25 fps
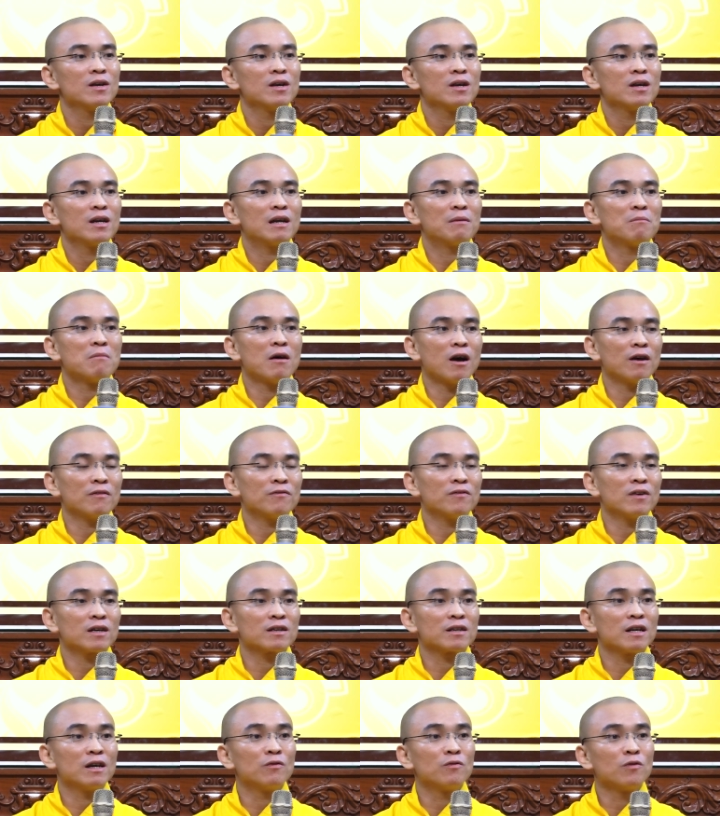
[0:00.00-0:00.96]
là mọi
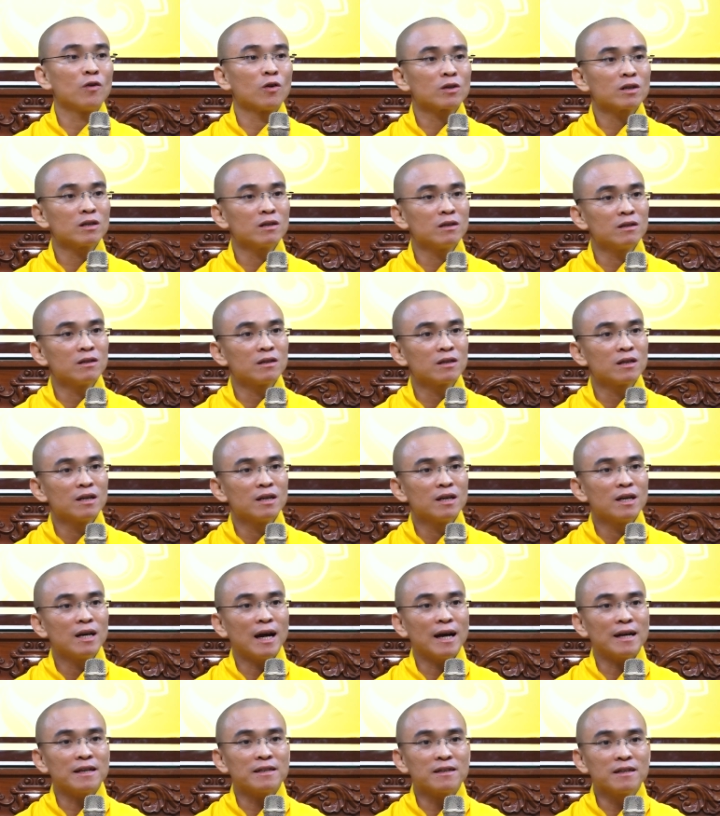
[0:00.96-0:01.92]
vật đều vô thường,
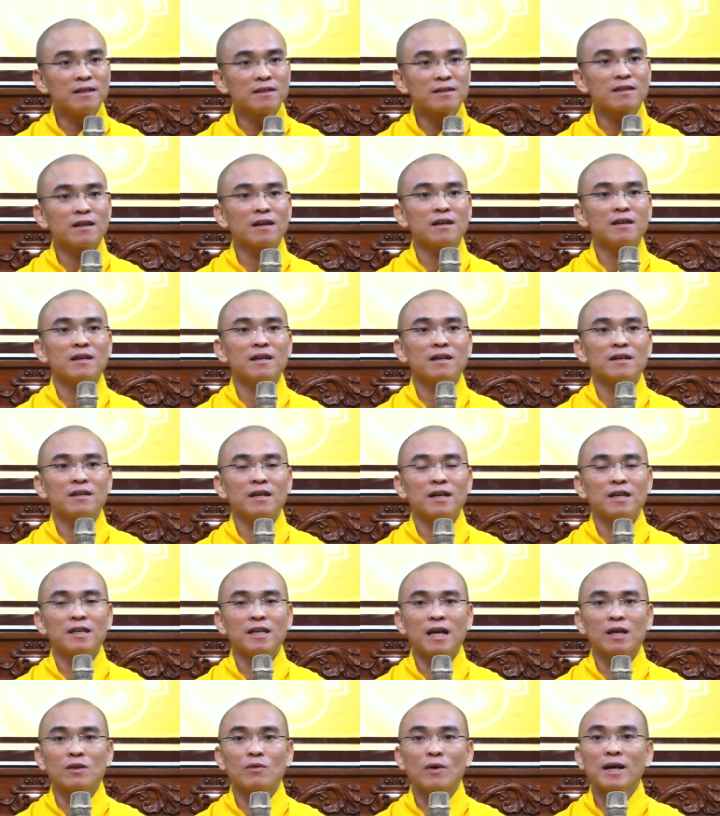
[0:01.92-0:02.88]
hãy tinh tấn lên để
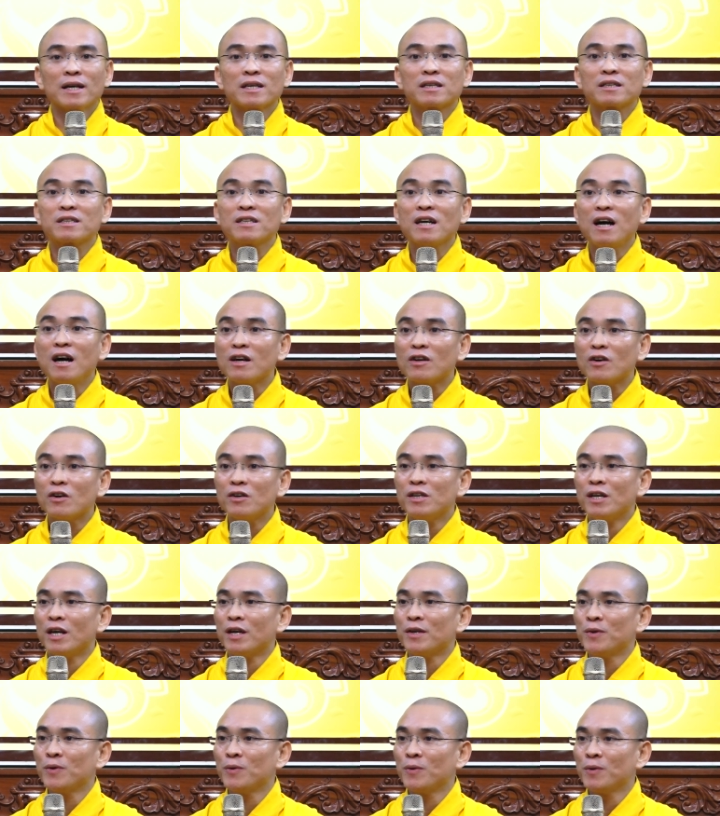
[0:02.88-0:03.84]
giải thoát, chớ có
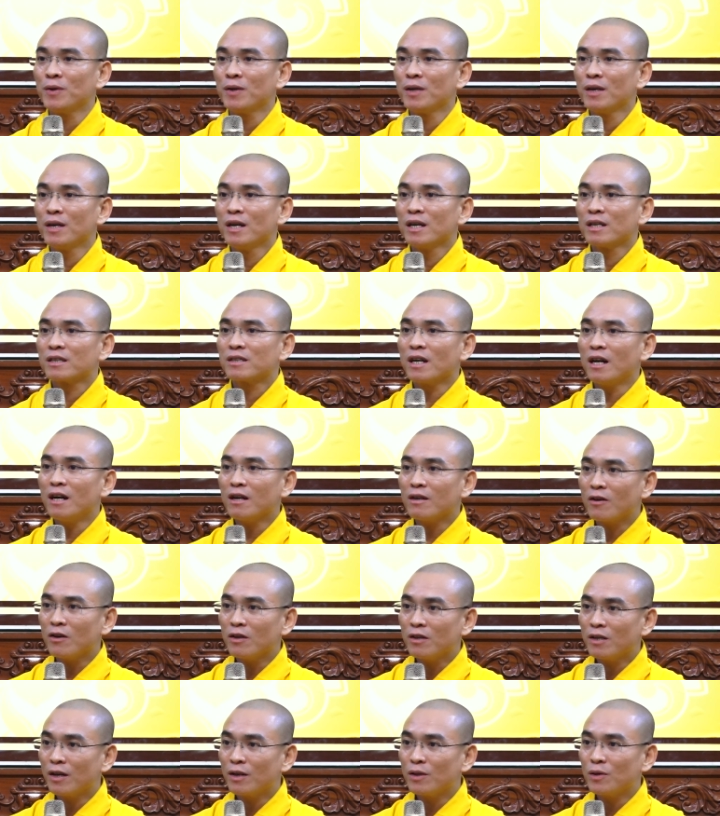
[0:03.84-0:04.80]
dễ vui. Chớ có
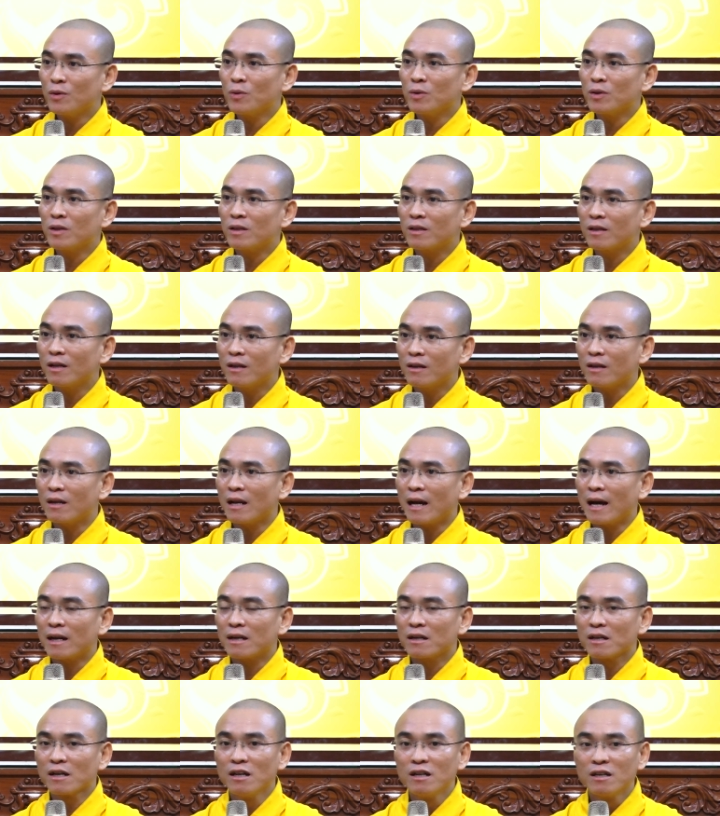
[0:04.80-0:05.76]
dễ vui tức là
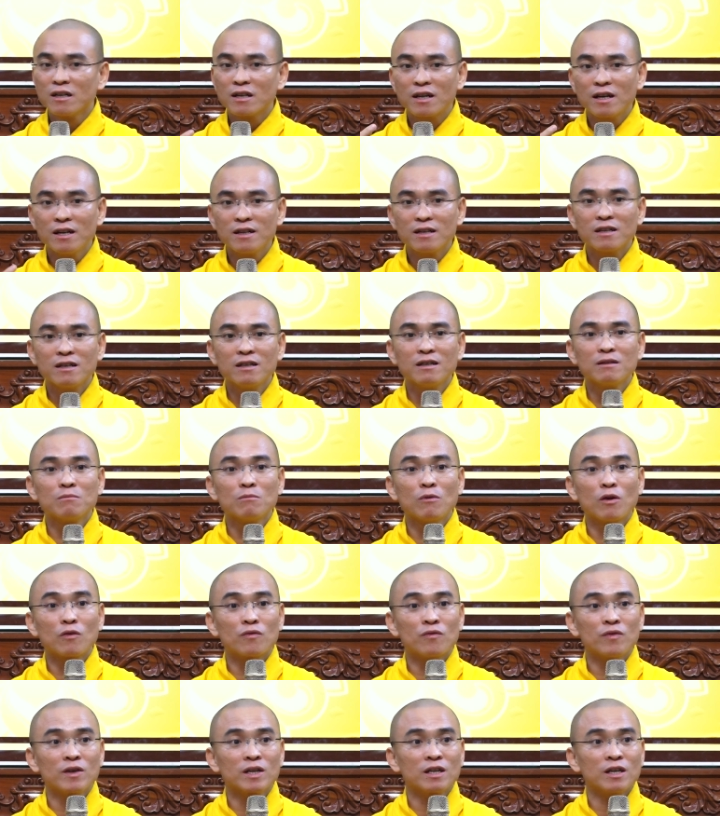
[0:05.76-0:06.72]
đừng khinh thường
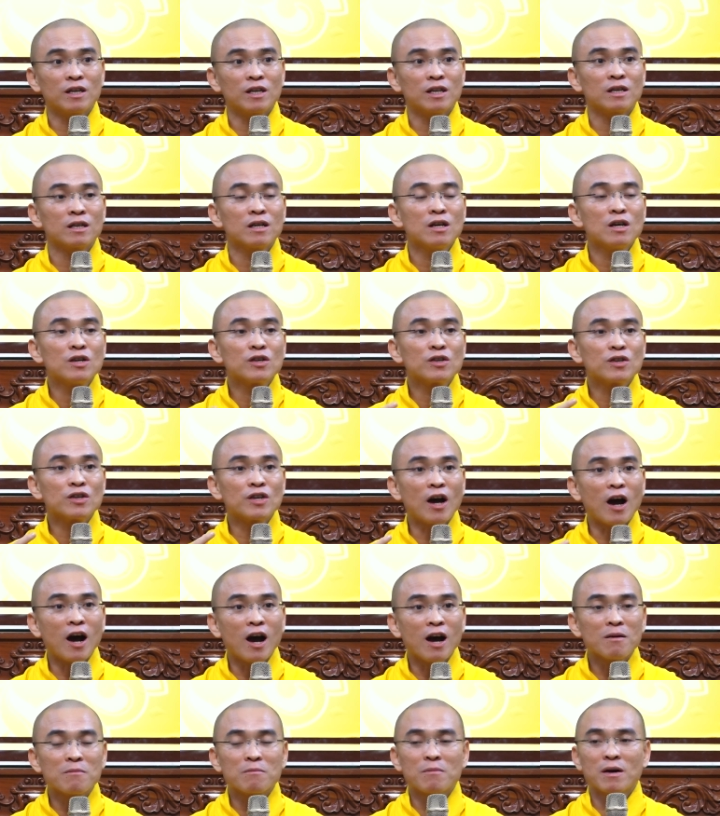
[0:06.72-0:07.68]
một việc thiện
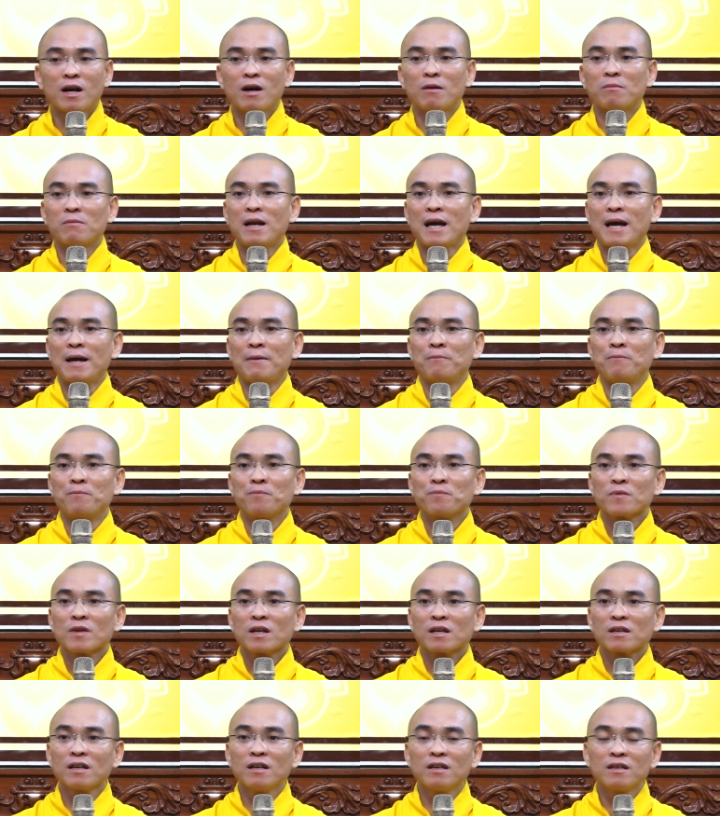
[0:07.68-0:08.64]
nhỏ mà không làm,
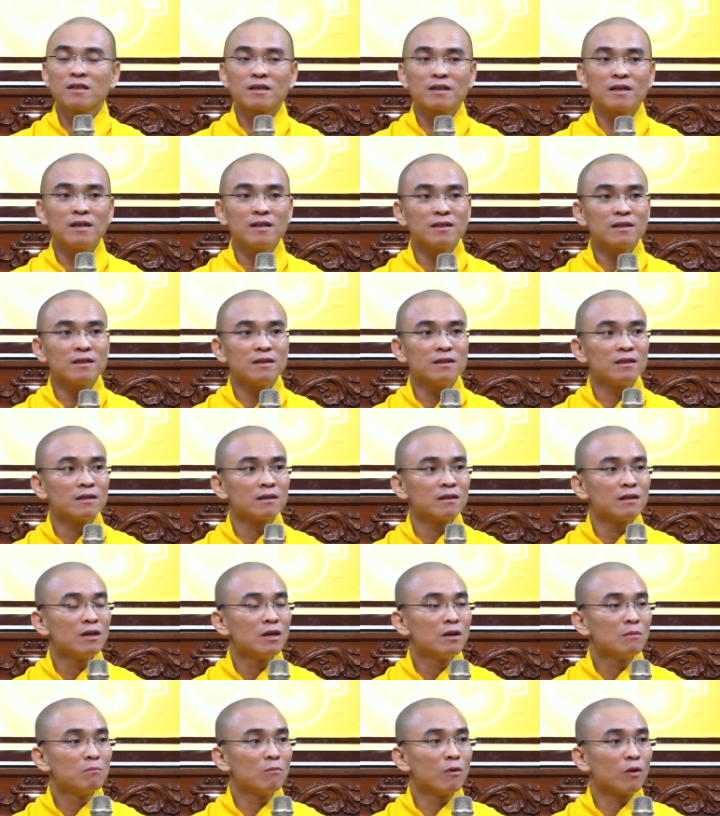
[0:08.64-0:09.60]
đừng khinh thường
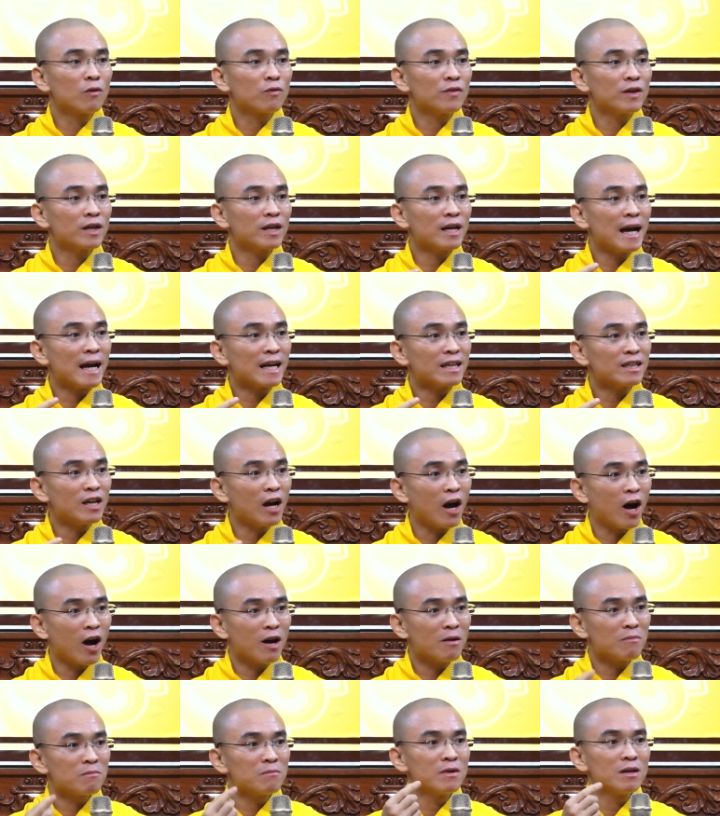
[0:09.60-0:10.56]
một việc ác
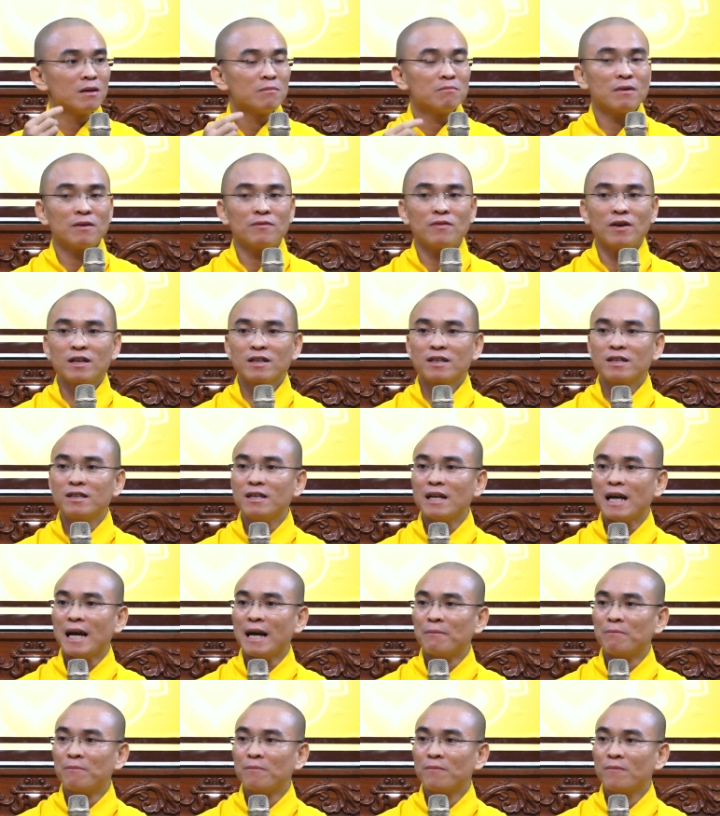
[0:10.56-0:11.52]
nhỏ mà vẫn cứ làm.